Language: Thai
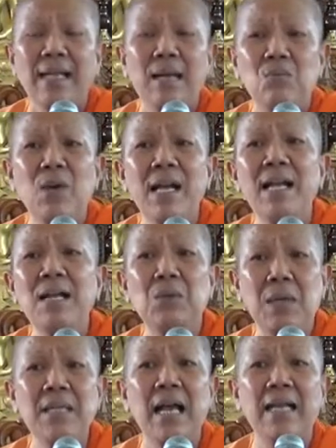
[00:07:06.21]
คำว่า
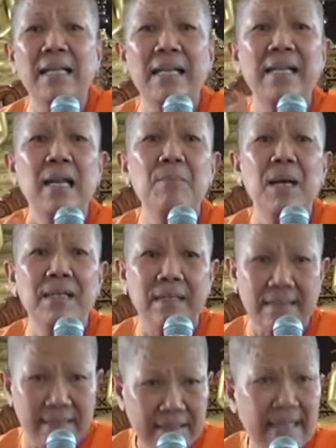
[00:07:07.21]
500 นางเนี่ยนะคะมาเกิ
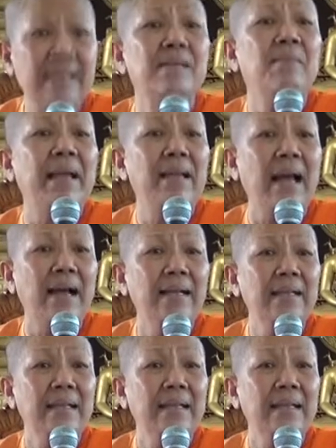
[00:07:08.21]
ดขึ้นในสมัยหลัง